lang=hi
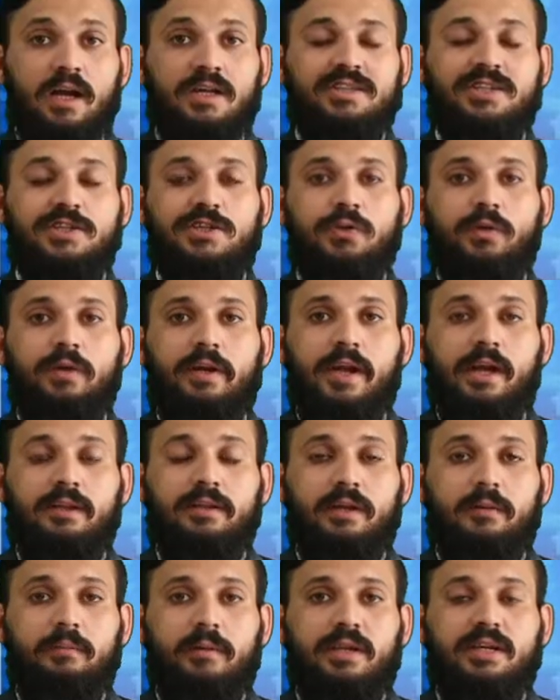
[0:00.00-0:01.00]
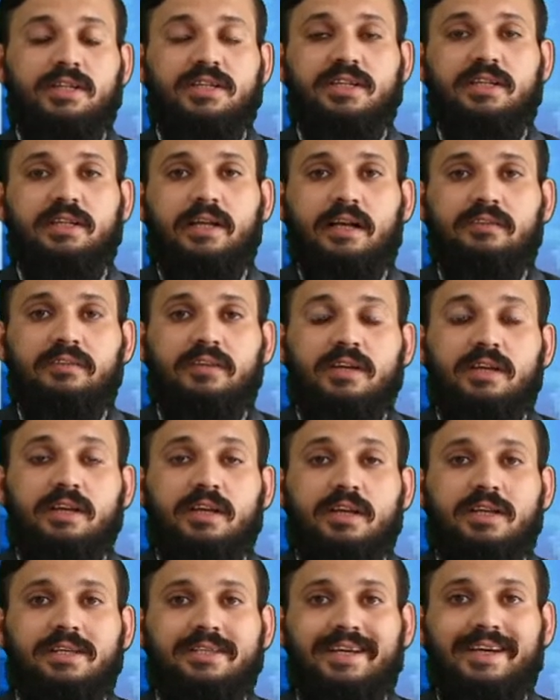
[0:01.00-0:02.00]
जी शुक्रिया अतर भाई जी नाजीन
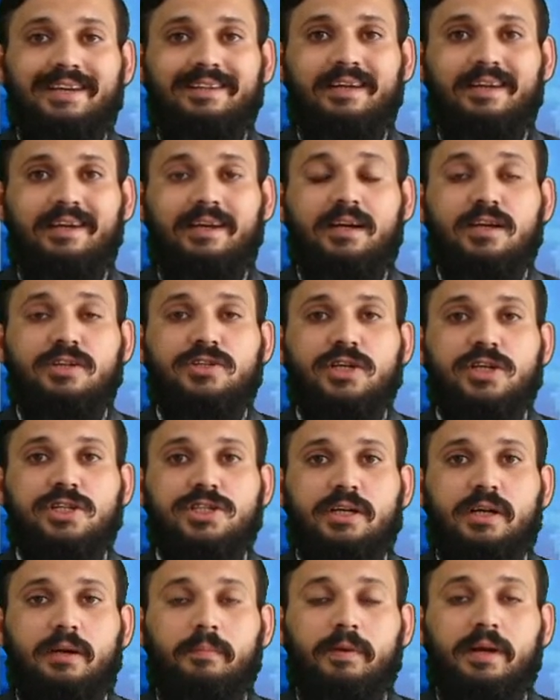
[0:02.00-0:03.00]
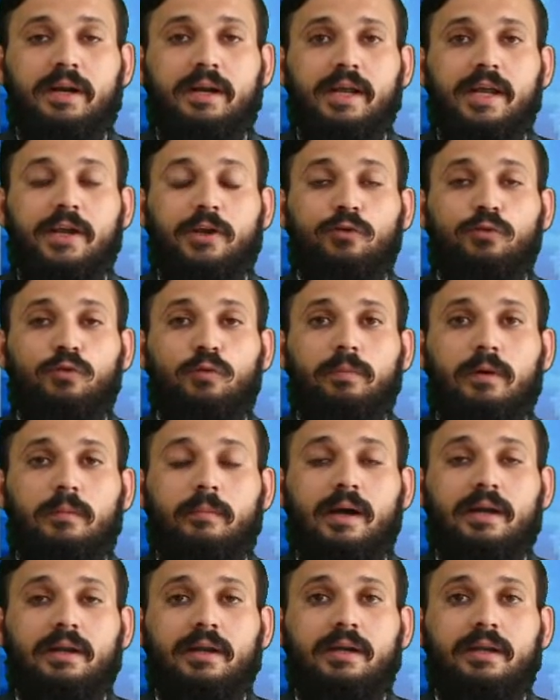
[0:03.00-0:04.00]
ये थी कंस्ट्रक्शन अपडेट एक ही सुपर
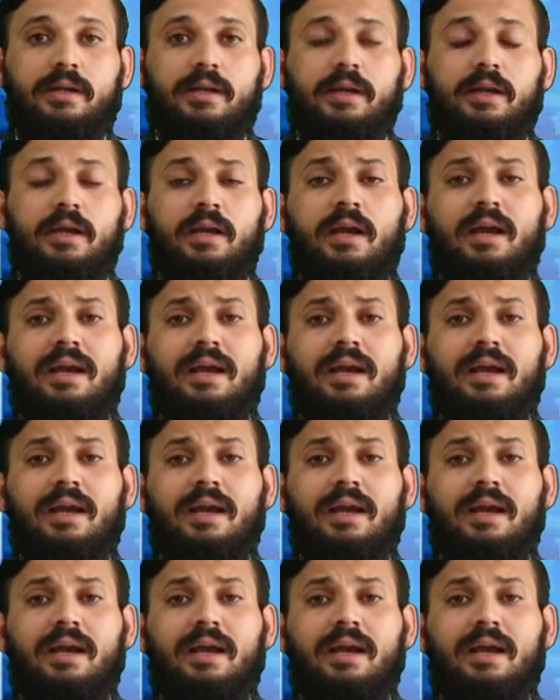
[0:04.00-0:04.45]
मार्केट की